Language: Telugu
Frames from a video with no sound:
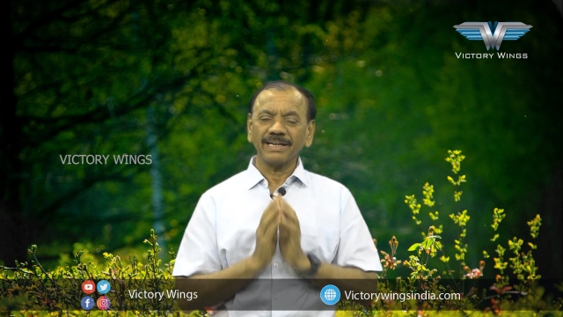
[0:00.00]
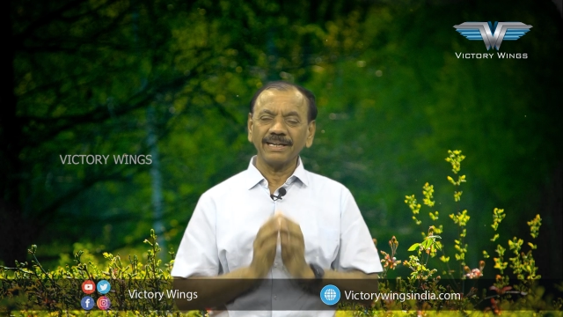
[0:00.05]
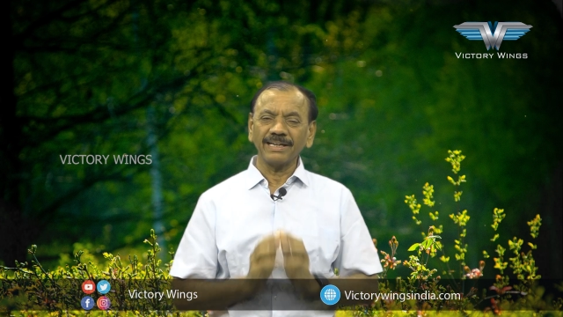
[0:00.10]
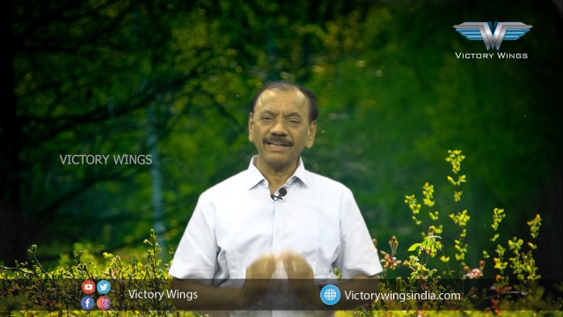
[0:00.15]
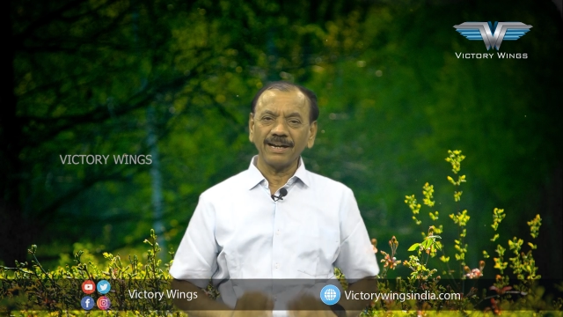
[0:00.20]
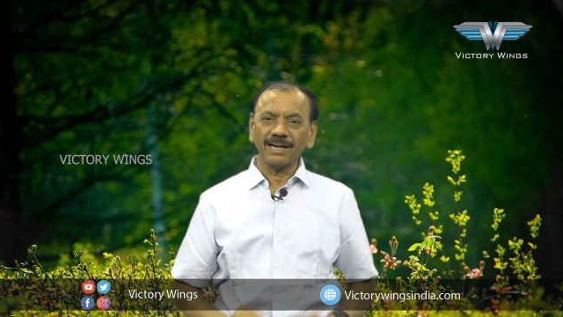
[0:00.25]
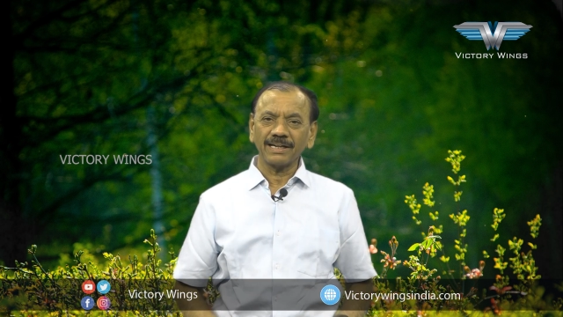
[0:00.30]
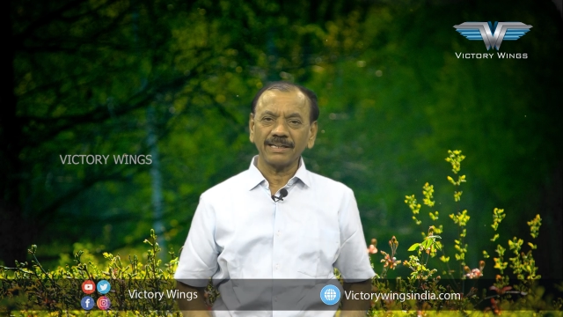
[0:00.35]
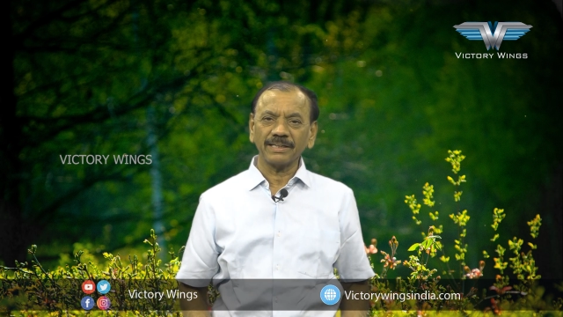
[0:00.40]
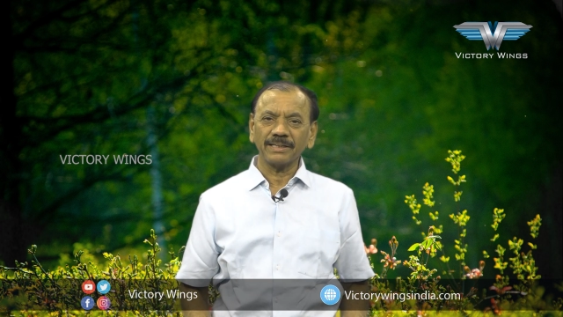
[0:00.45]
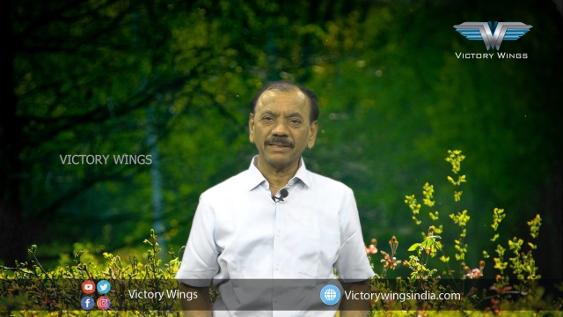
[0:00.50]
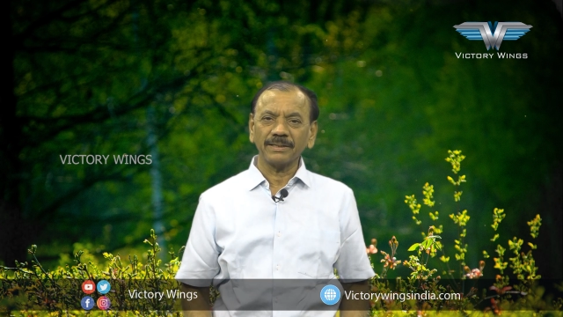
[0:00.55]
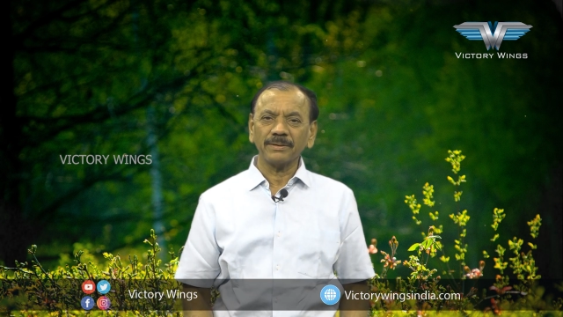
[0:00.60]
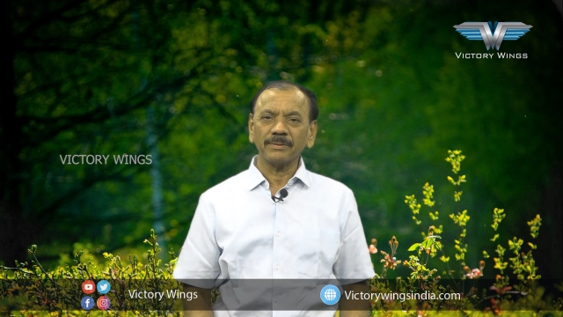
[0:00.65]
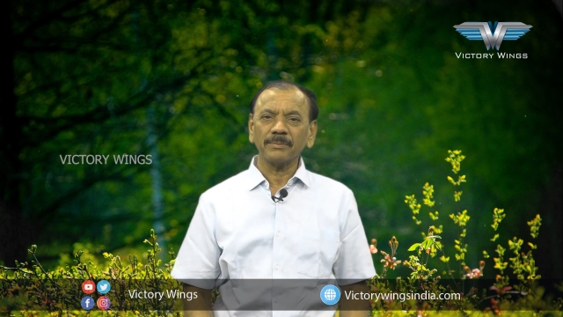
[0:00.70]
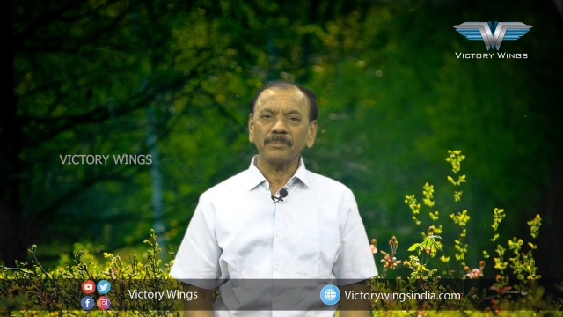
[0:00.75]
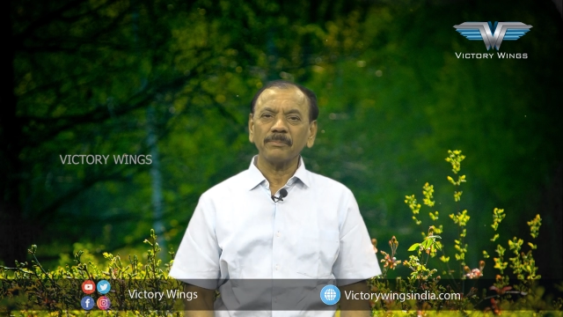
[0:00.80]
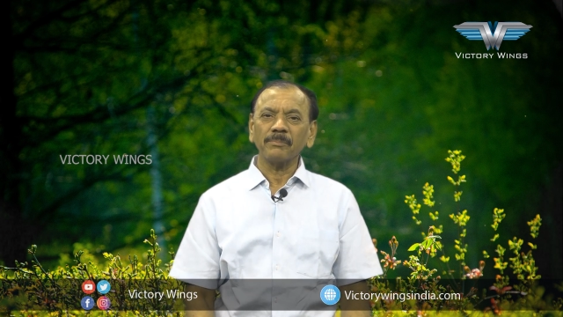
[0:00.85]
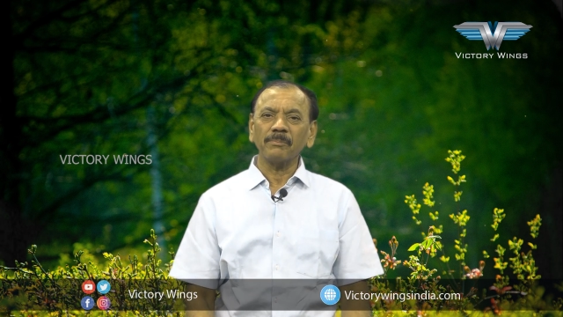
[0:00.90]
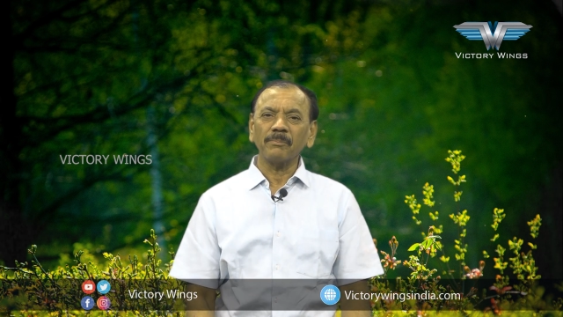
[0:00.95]
ఈనాటి
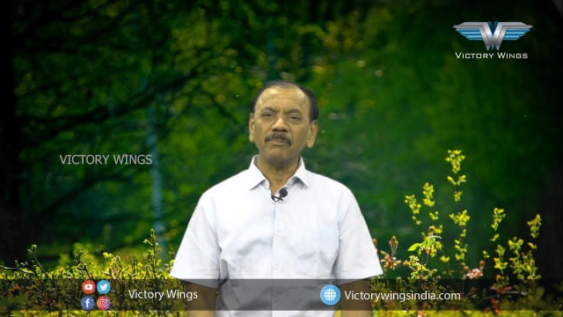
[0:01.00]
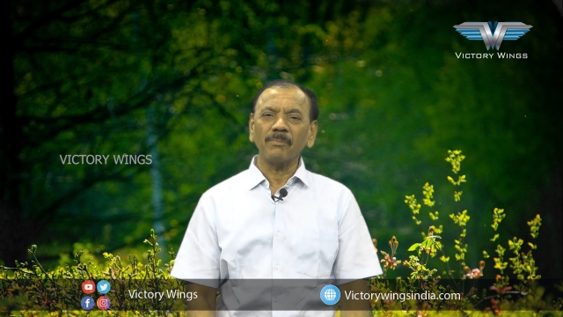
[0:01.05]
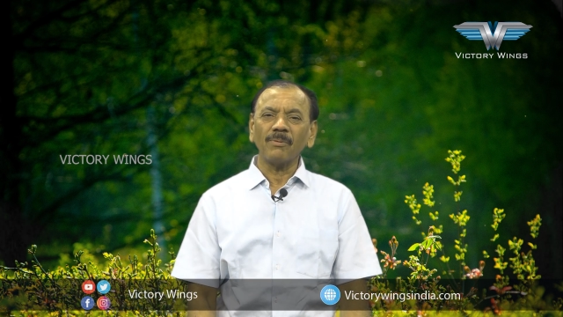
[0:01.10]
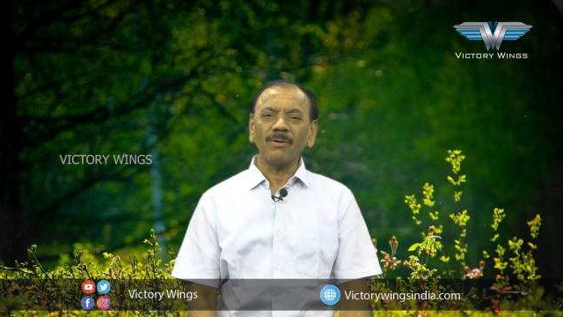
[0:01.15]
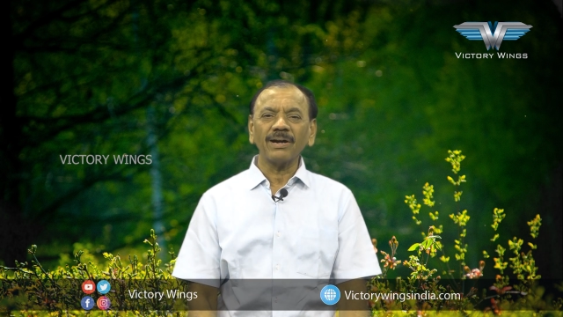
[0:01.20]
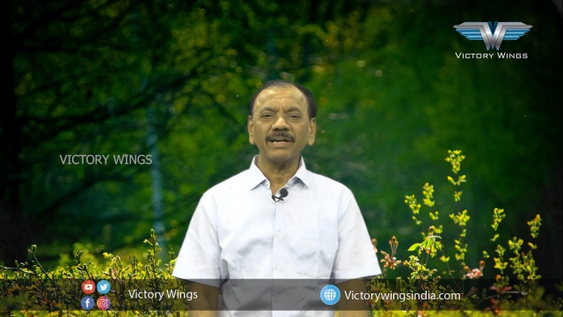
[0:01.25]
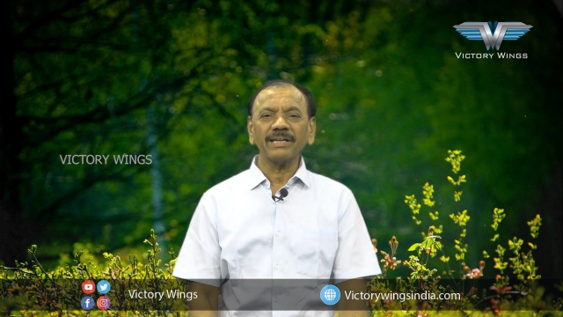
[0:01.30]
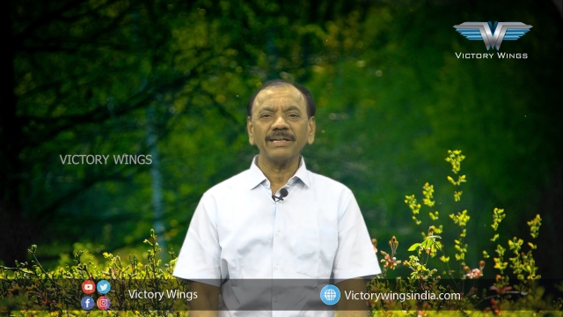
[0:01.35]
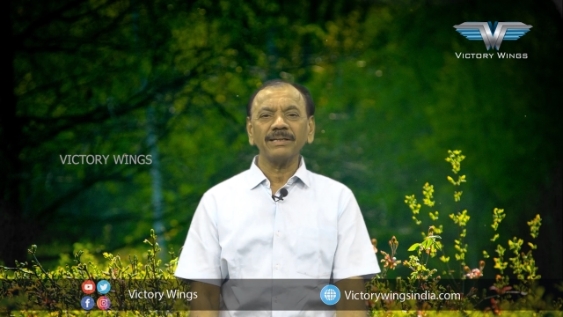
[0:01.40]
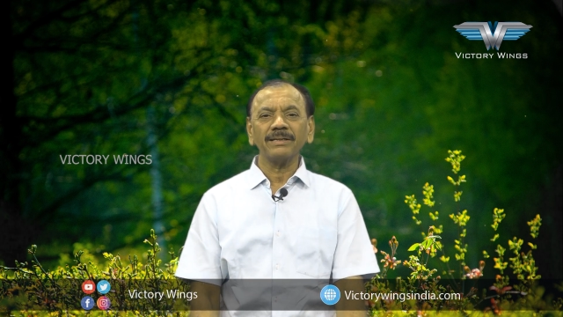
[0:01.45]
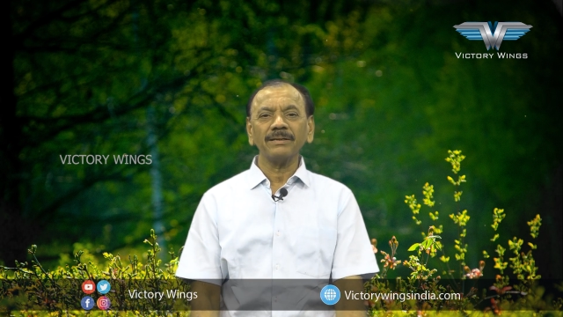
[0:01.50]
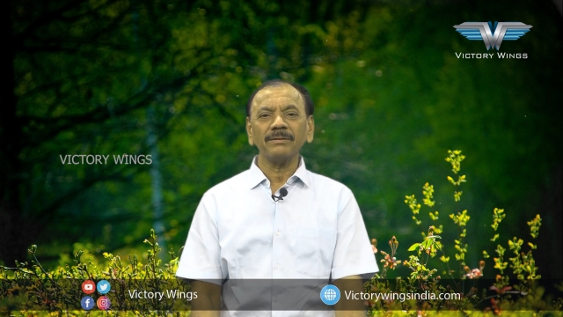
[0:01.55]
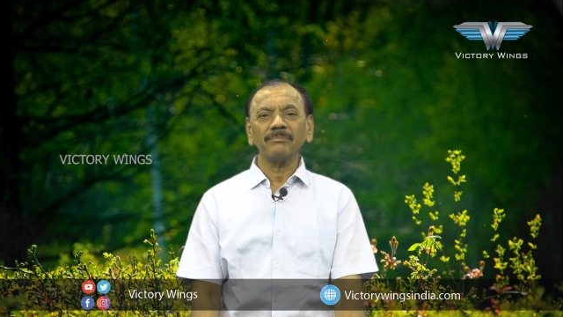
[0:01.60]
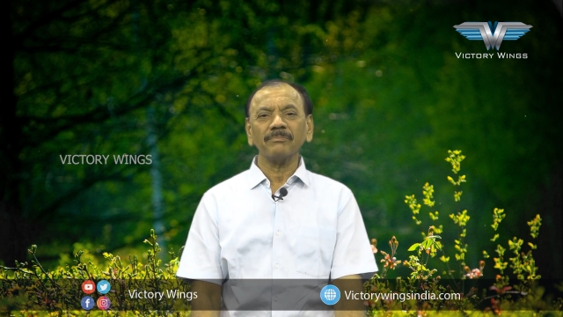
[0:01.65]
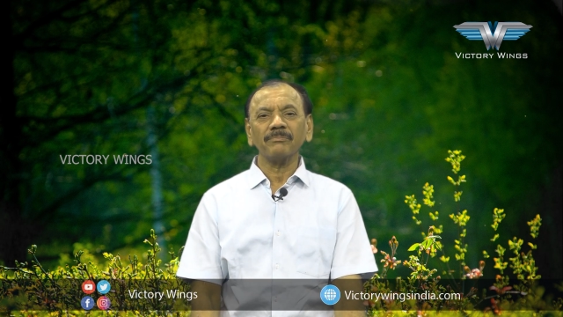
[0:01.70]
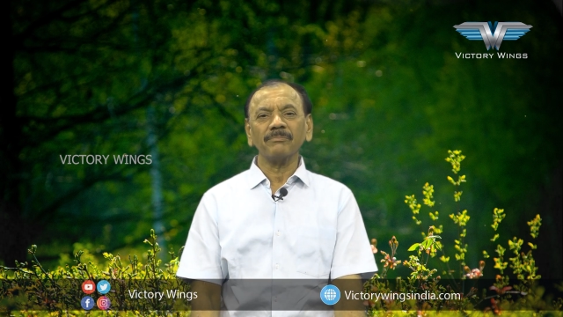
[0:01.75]
మార్నింగ్